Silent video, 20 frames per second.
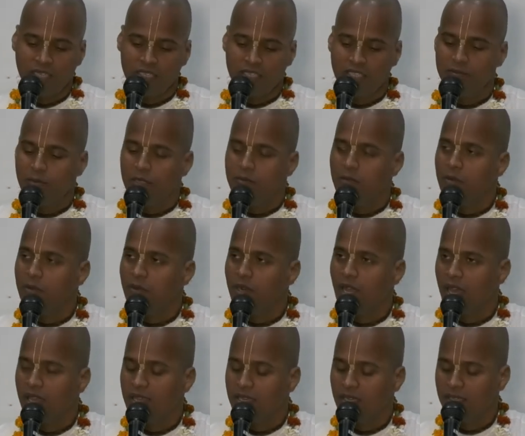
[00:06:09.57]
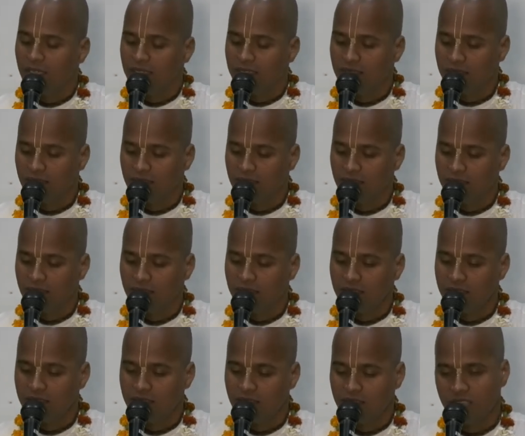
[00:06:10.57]
किम अभिप्राय ए तन्न
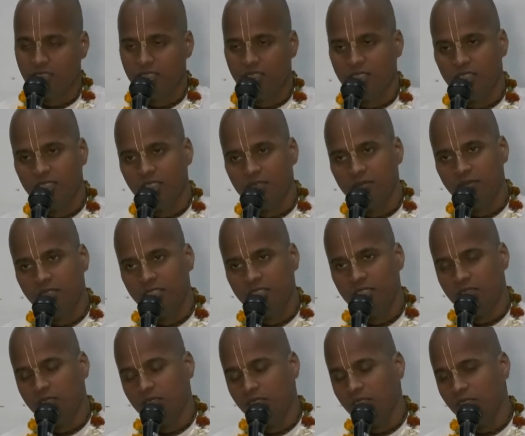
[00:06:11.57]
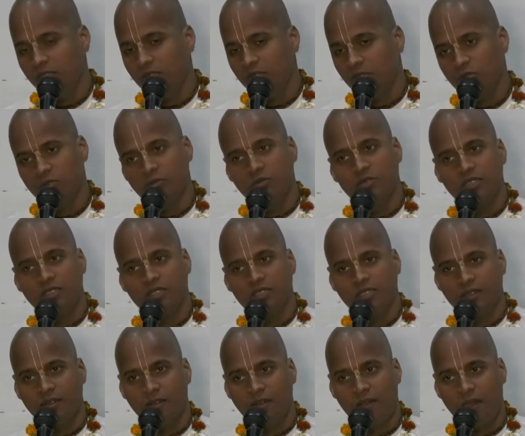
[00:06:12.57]
संशयम छिंदी सुब्रत
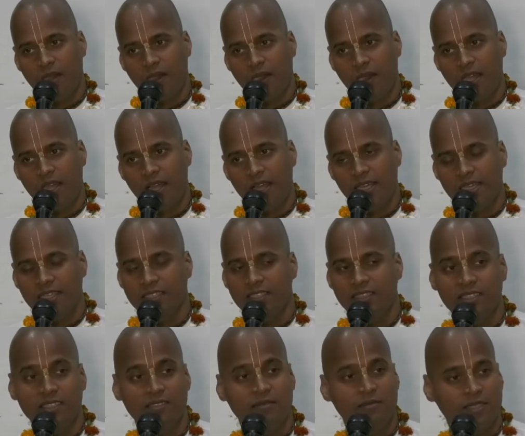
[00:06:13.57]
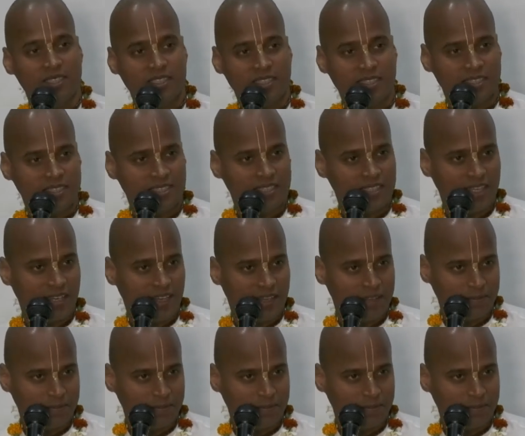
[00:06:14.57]
ये तीन प्रश्न किए